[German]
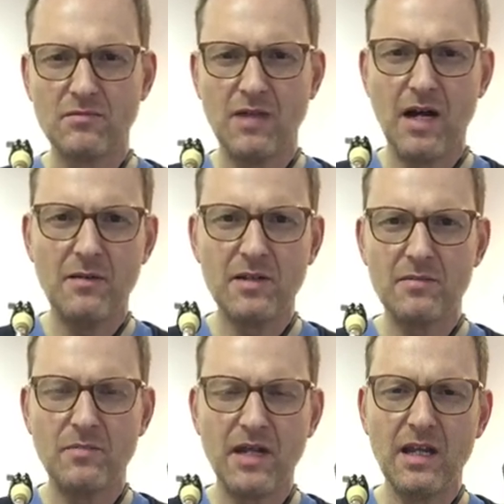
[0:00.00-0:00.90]
A mit
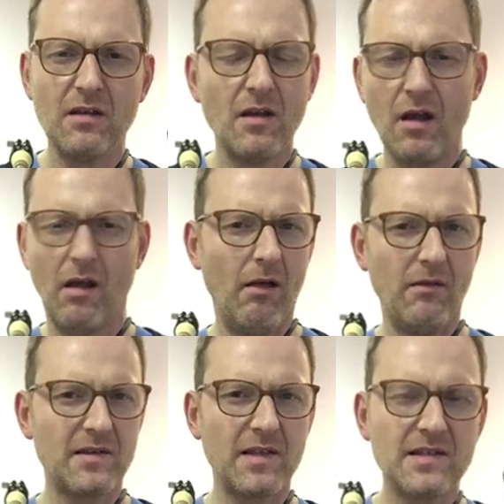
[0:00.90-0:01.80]
einem B, ja,
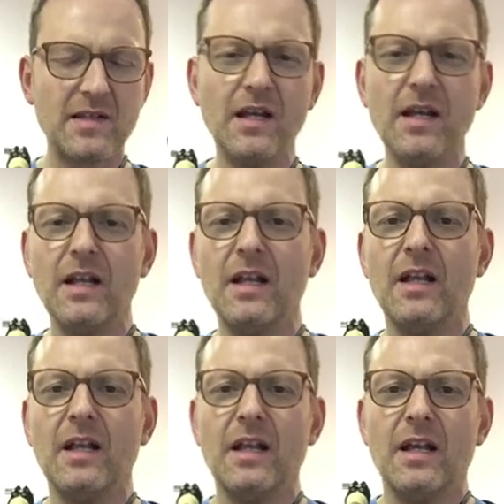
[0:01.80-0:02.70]
was ist das denn?
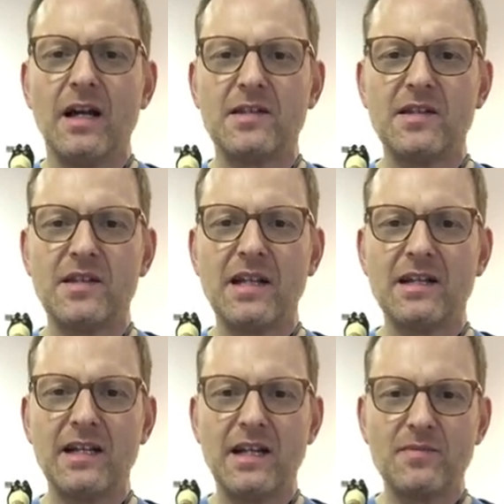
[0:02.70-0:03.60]
Also ich denke
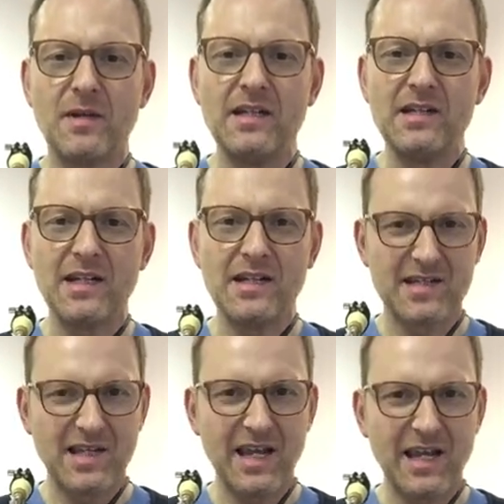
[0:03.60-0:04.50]
dann erstmal nicht an
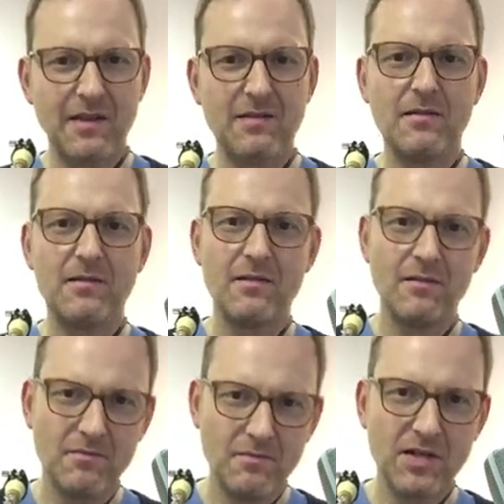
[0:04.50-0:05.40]
das G
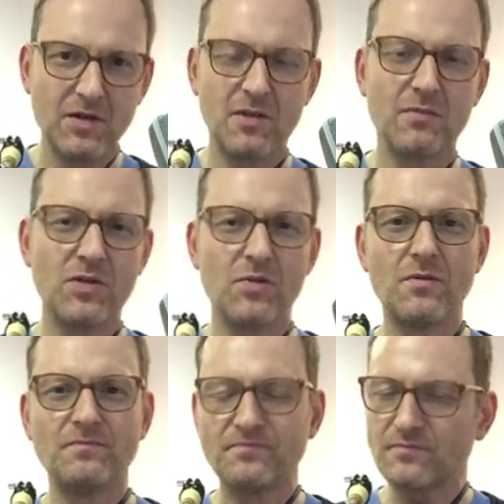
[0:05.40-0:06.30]
mit noch einem
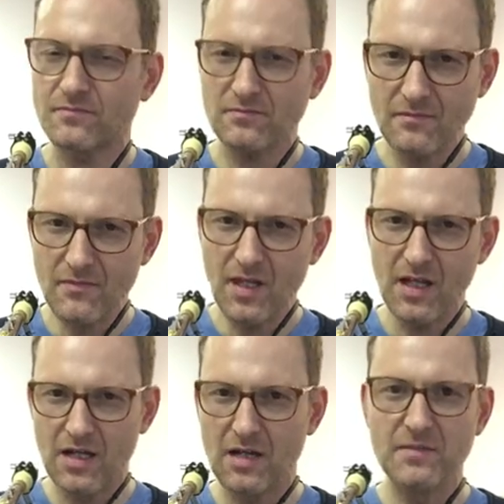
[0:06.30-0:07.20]
Ton.
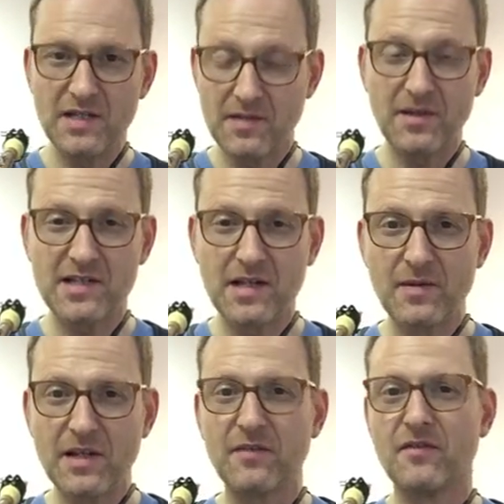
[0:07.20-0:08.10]
Ähm, ist aber
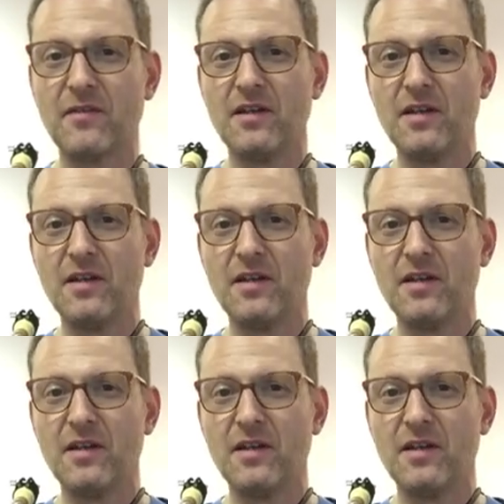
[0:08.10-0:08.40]
derselbe Griff.